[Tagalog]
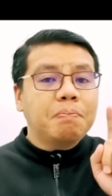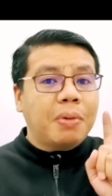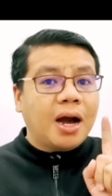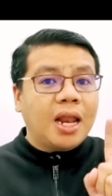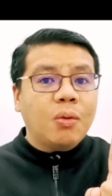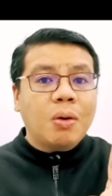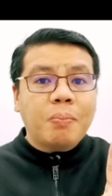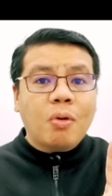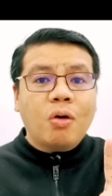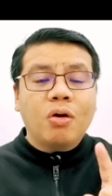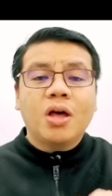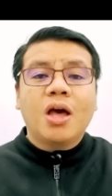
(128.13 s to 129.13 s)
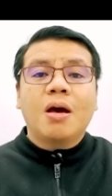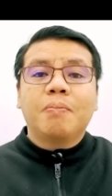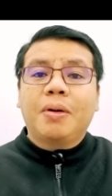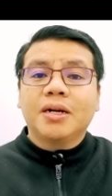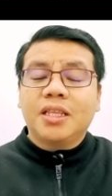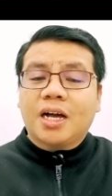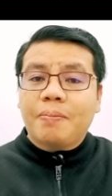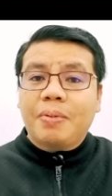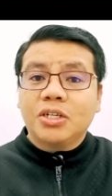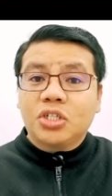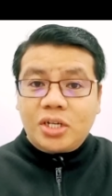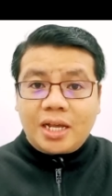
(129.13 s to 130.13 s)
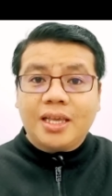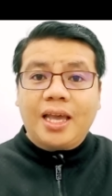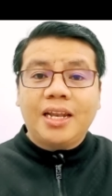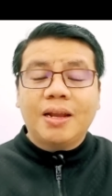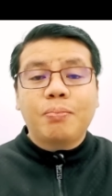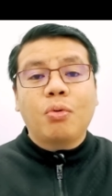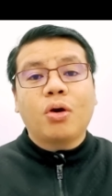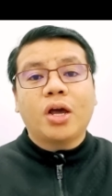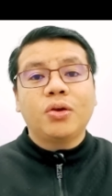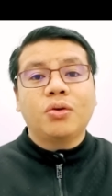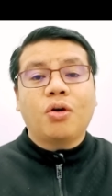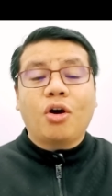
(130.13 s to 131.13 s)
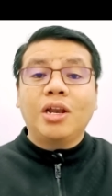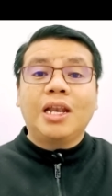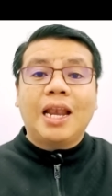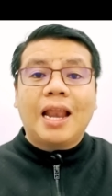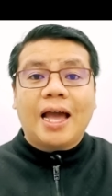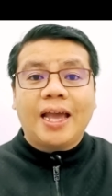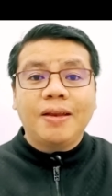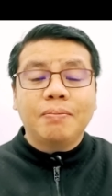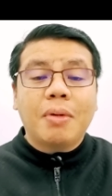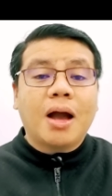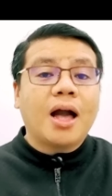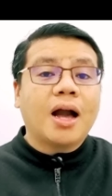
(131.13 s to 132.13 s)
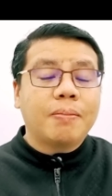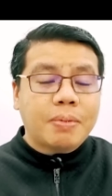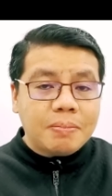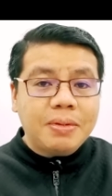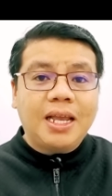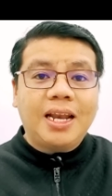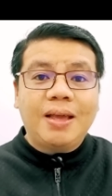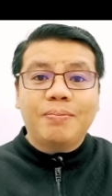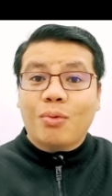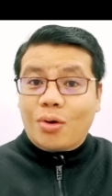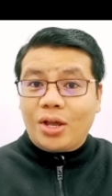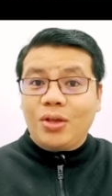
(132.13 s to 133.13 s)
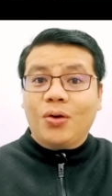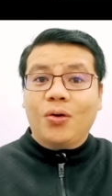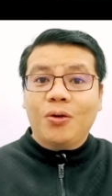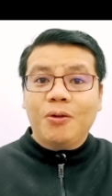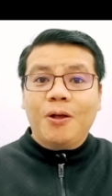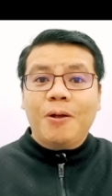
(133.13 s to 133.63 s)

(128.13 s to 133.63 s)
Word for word: Pangalawa po, pag nakapag-check-in na po kayo online, makakapamili po kayo